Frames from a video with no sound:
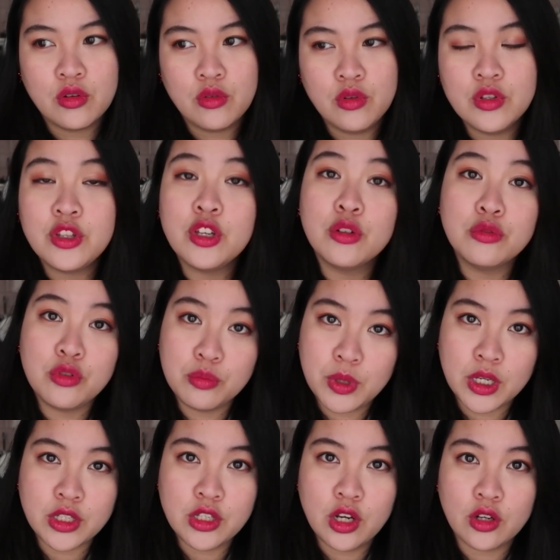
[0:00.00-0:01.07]
或你有女
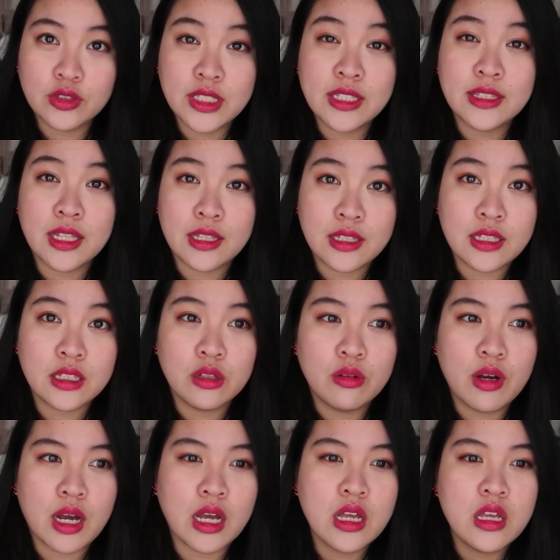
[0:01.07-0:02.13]
朋友在等你的
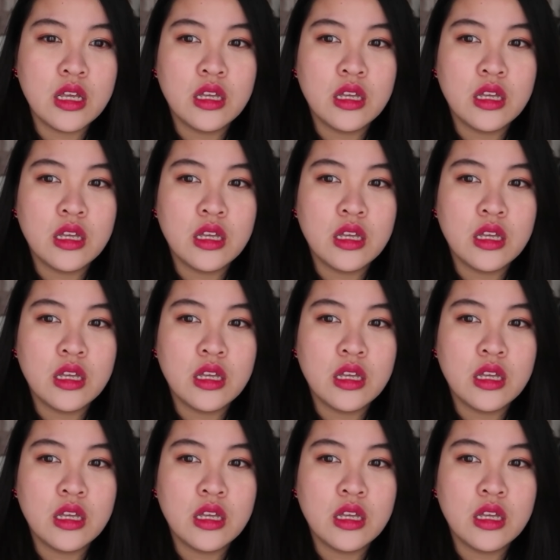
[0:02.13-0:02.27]
话，